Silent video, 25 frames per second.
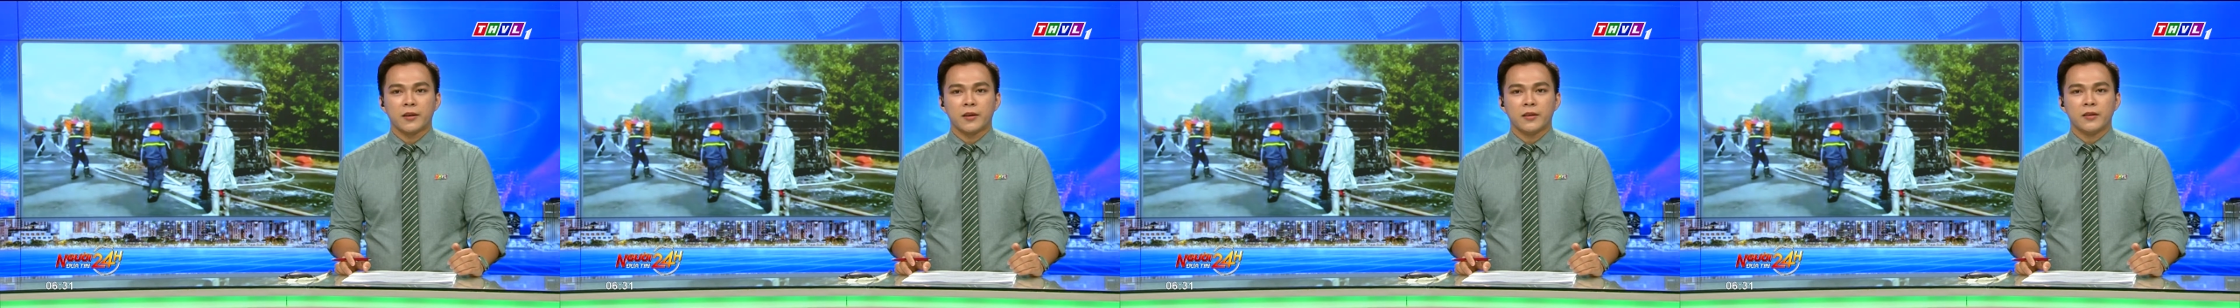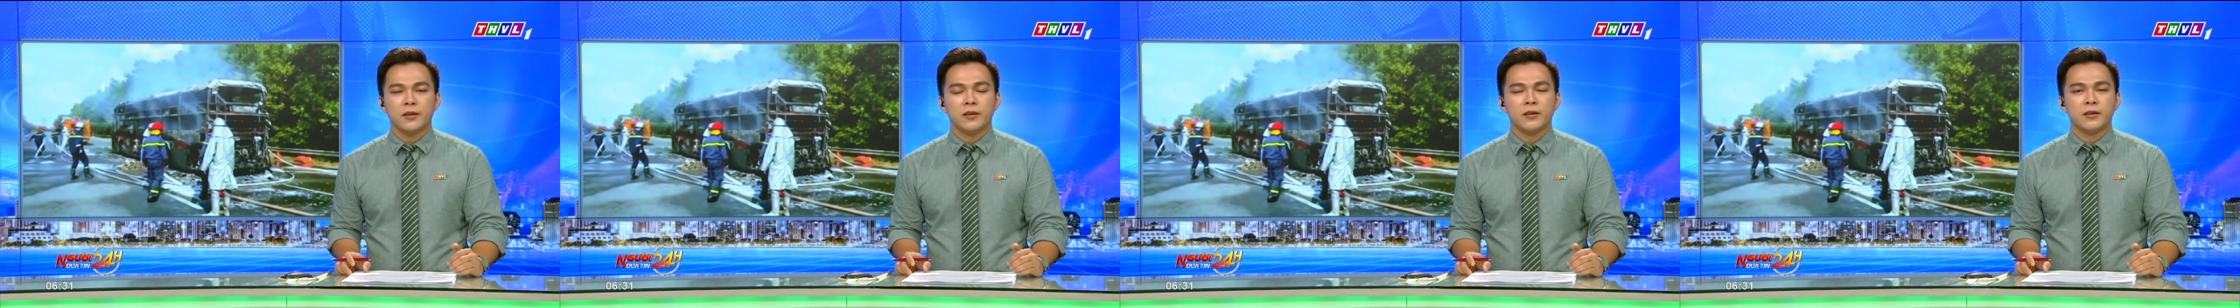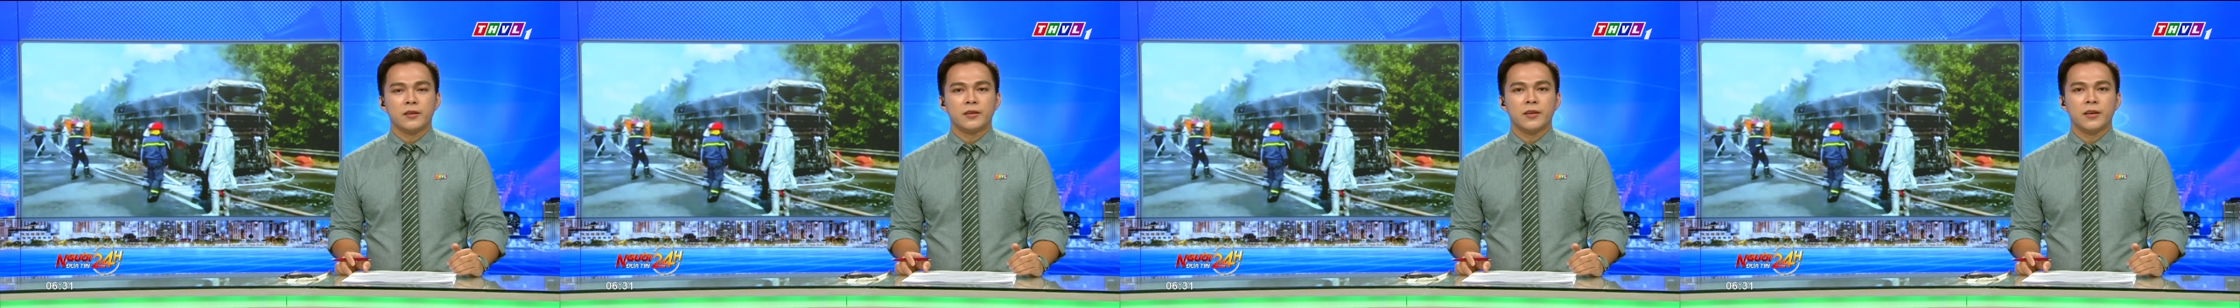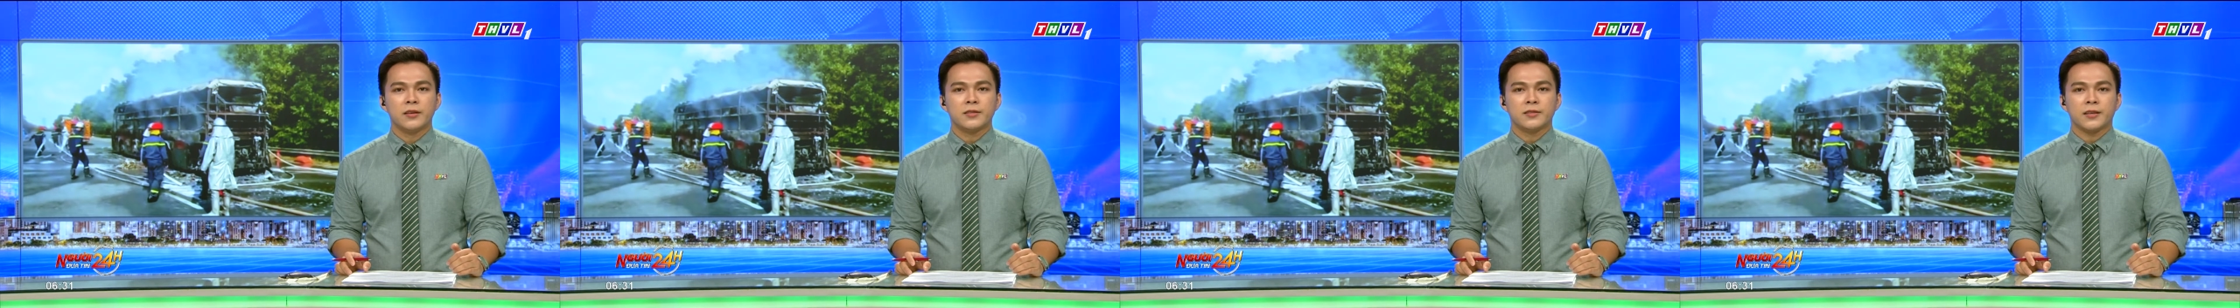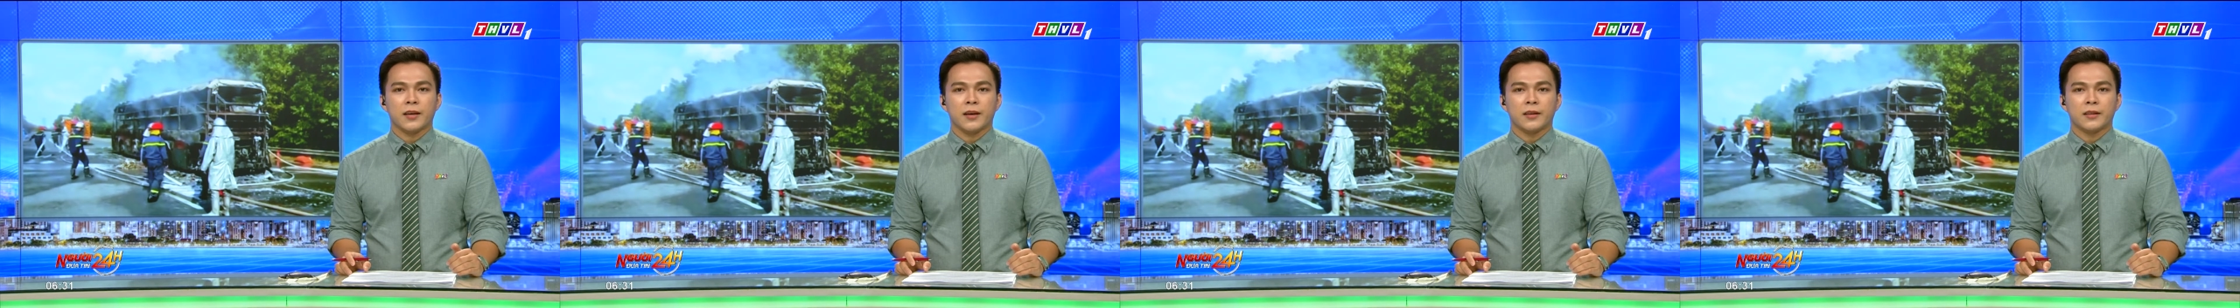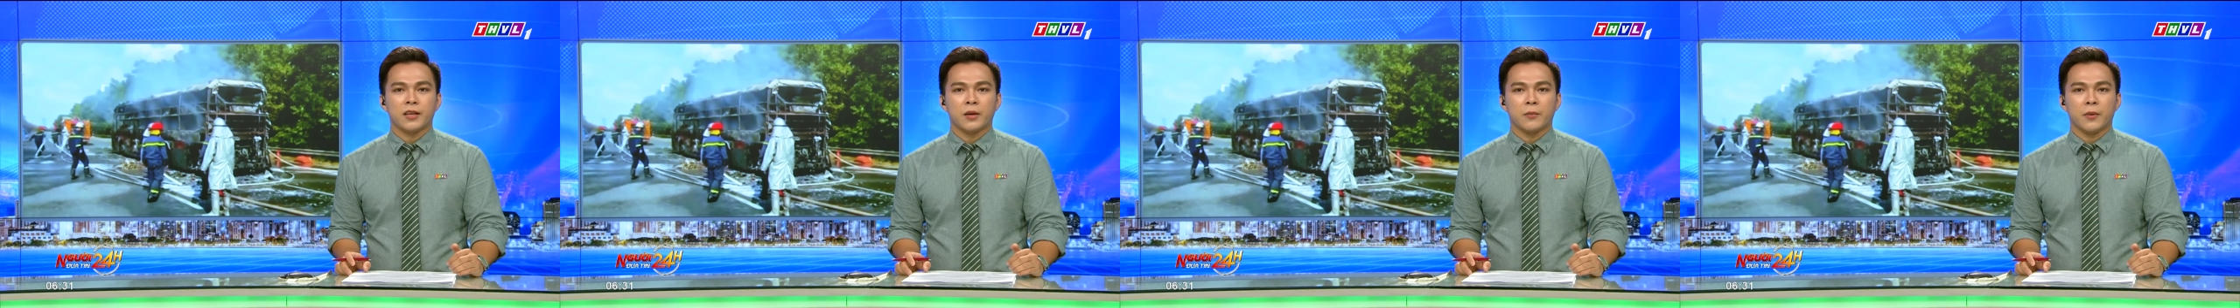nhưng chiếc
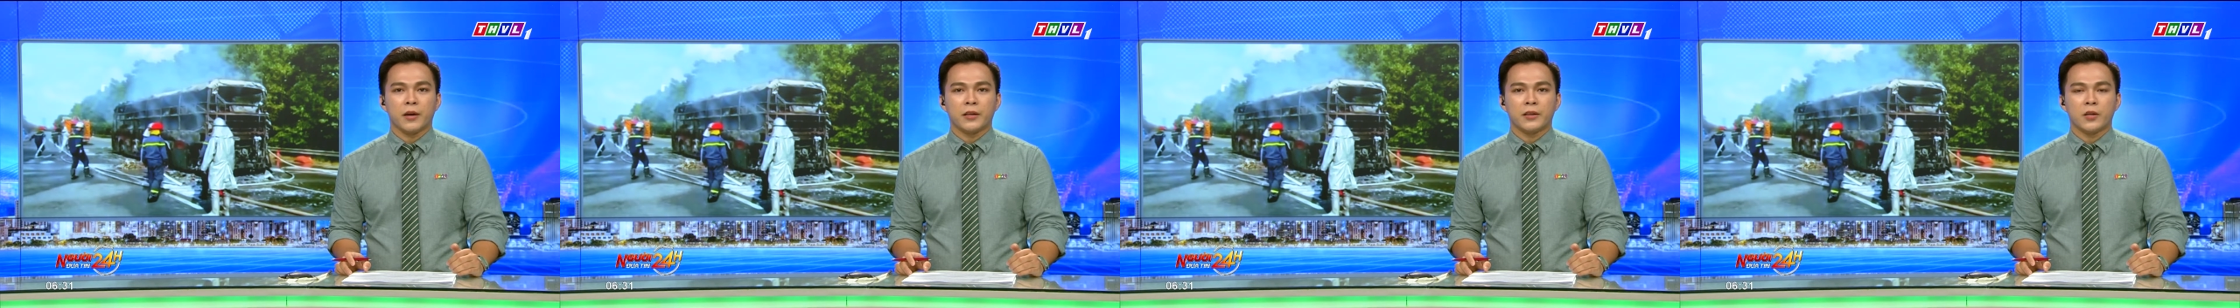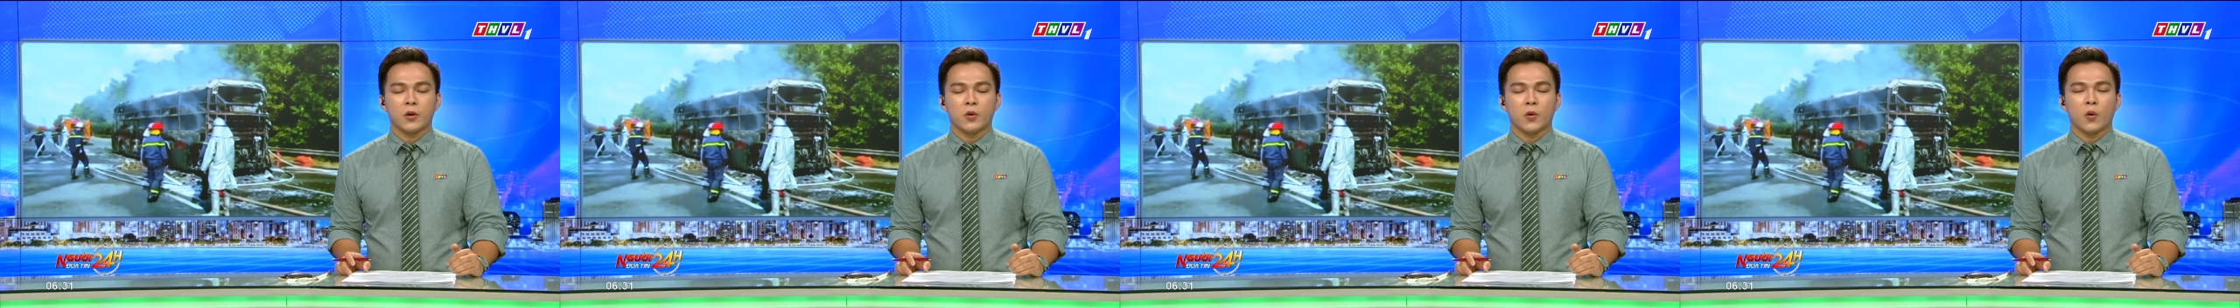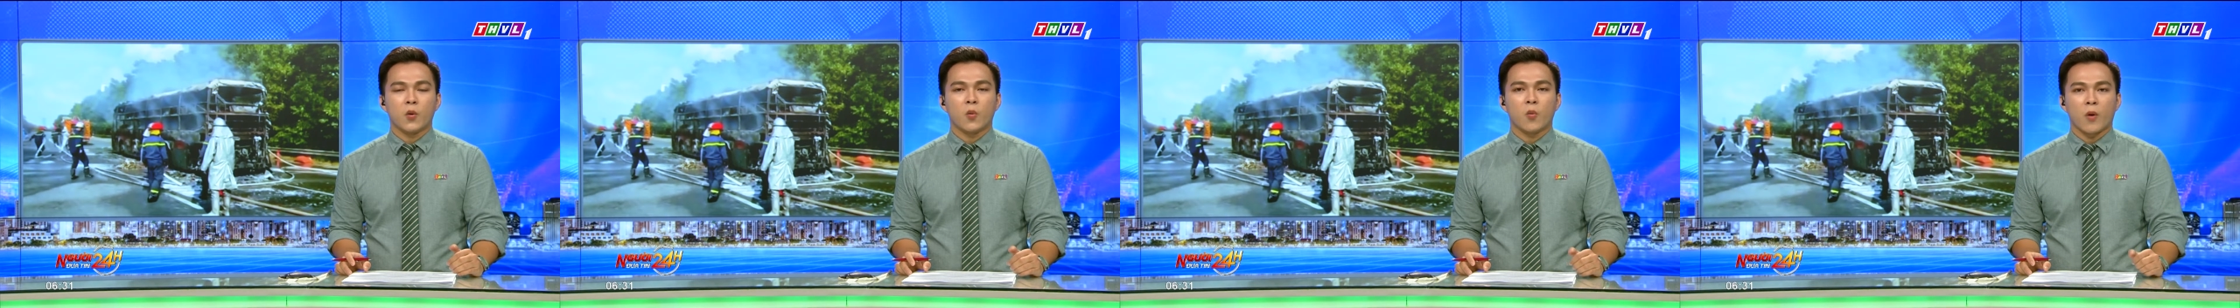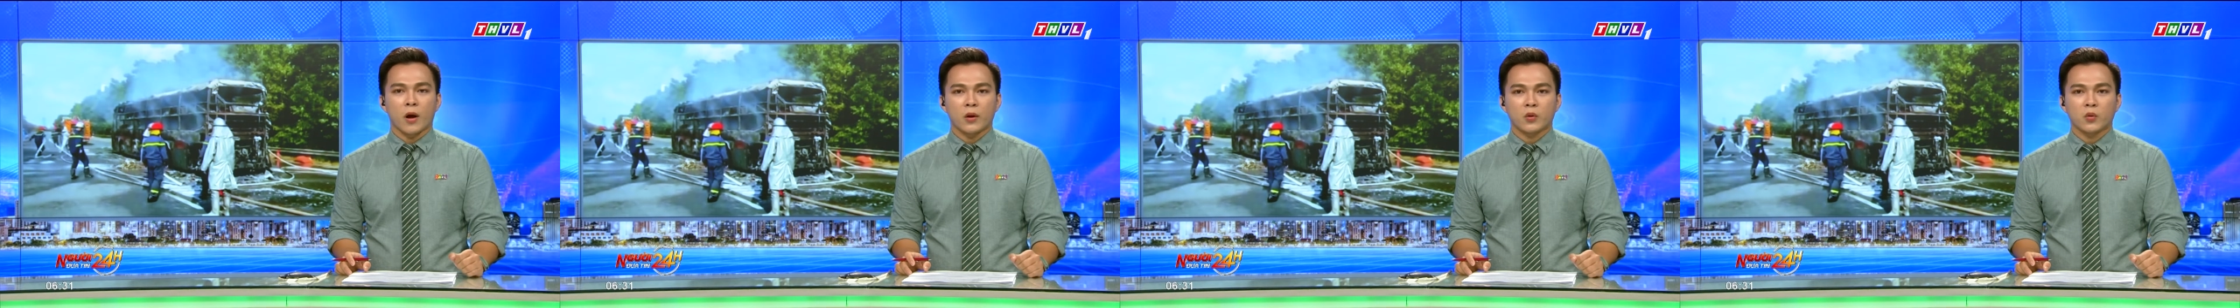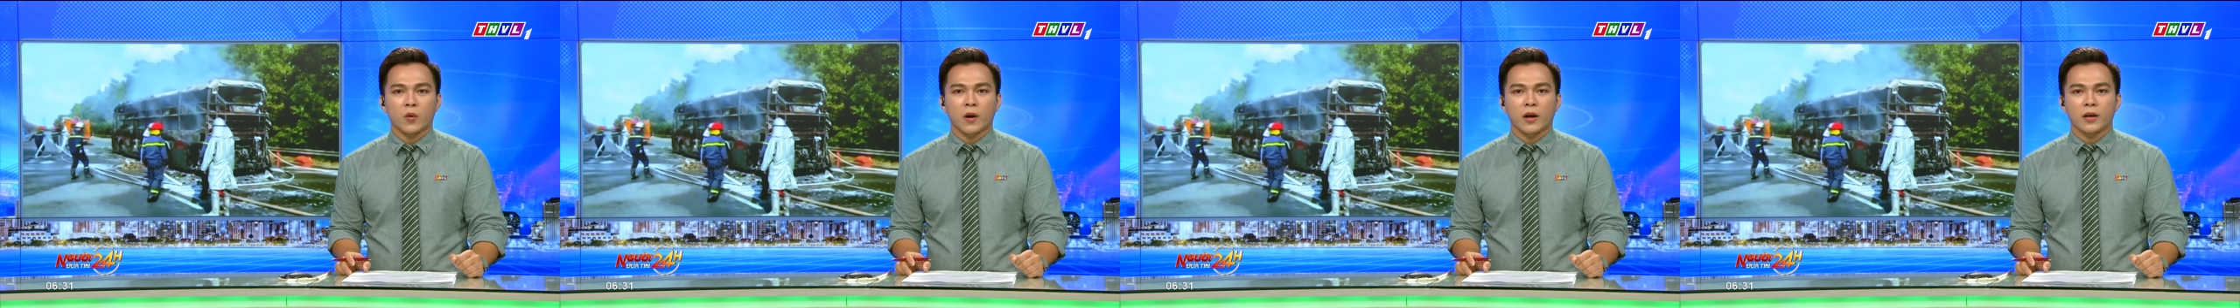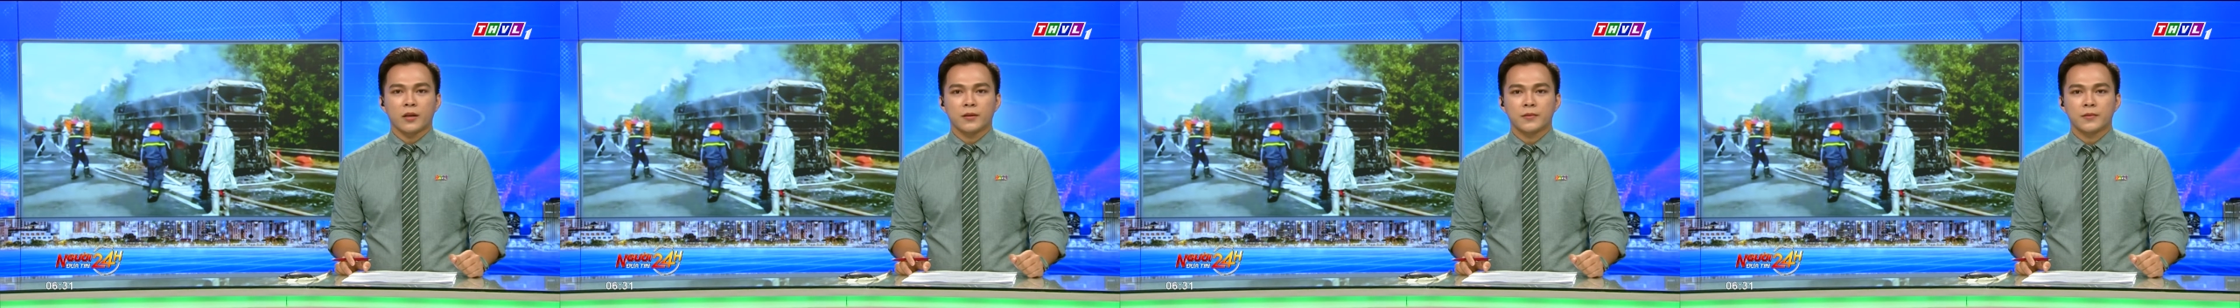xe thì bị thiêu rụi hoàn toàn.